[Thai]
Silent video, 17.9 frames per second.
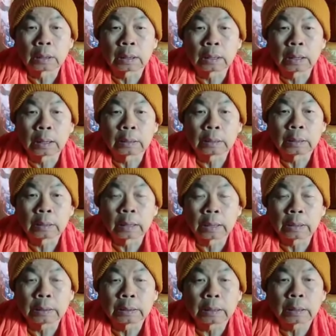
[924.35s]
ขณะที่
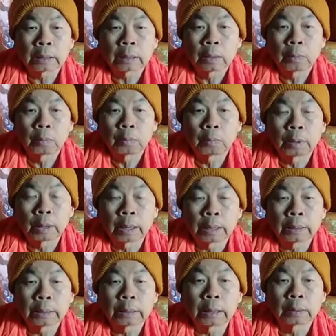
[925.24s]
หายใจเข้า
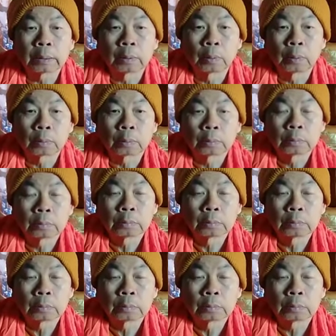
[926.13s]
หายใจออก